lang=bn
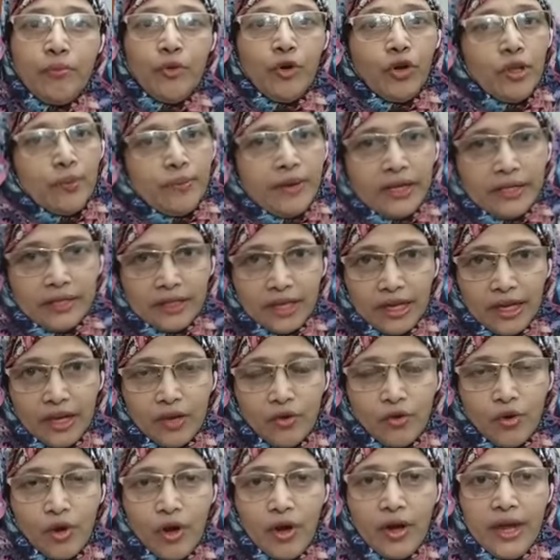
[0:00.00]
পরিবার
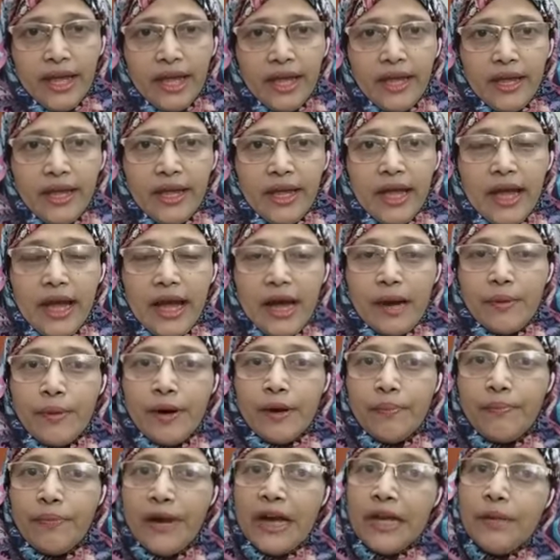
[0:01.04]
থেকেও হয়
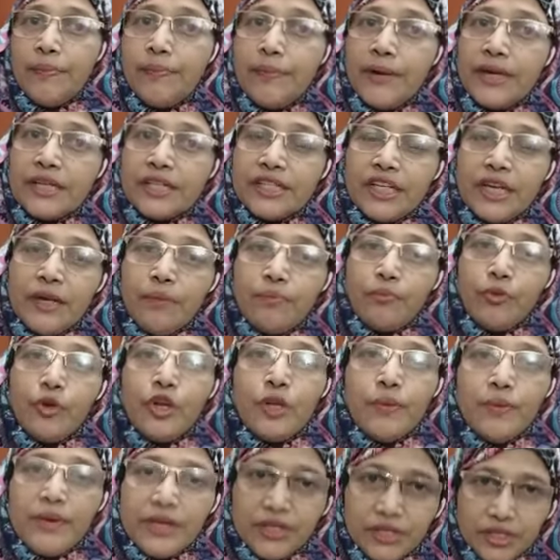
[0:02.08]
আবার পারিপার্শ্বিক
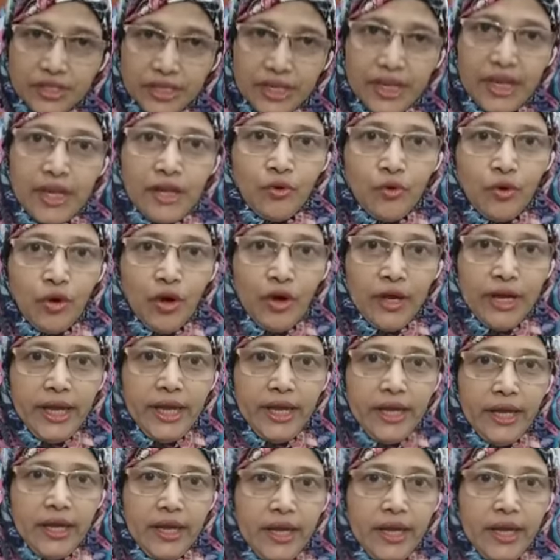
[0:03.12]
পরিবেশ থেকেও হয়